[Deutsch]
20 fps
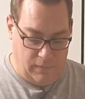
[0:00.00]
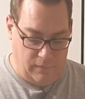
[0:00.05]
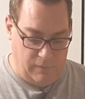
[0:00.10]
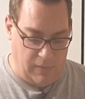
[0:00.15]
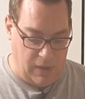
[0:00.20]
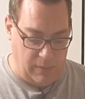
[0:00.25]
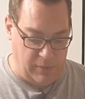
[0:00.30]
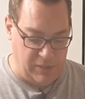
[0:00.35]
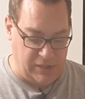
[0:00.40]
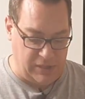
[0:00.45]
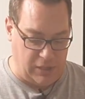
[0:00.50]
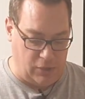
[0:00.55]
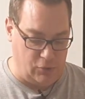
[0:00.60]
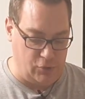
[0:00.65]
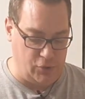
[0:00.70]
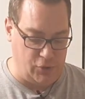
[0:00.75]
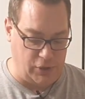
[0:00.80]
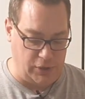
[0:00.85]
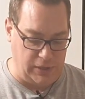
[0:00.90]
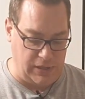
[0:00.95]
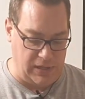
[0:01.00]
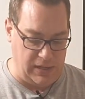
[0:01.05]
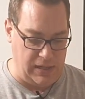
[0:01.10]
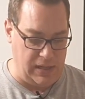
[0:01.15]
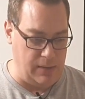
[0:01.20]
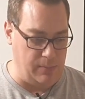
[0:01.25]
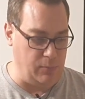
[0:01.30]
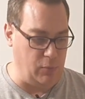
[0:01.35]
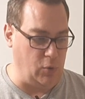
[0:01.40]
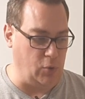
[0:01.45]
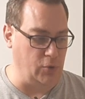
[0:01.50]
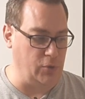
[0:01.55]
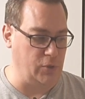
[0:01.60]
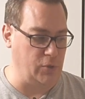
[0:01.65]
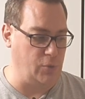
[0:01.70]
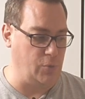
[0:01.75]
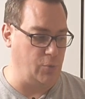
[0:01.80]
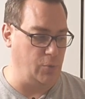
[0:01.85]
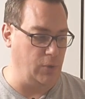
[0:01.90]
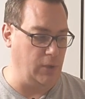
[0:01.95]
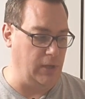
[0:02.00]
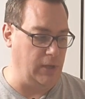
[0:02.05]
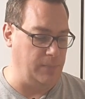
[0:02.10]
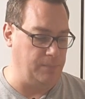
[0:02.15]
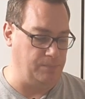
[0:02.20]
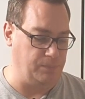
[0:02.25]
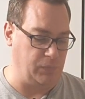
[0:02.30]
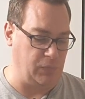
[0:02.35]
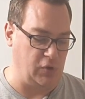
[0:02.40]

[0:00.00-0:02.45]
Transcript: Wärmetauscher dann eben runterkühle,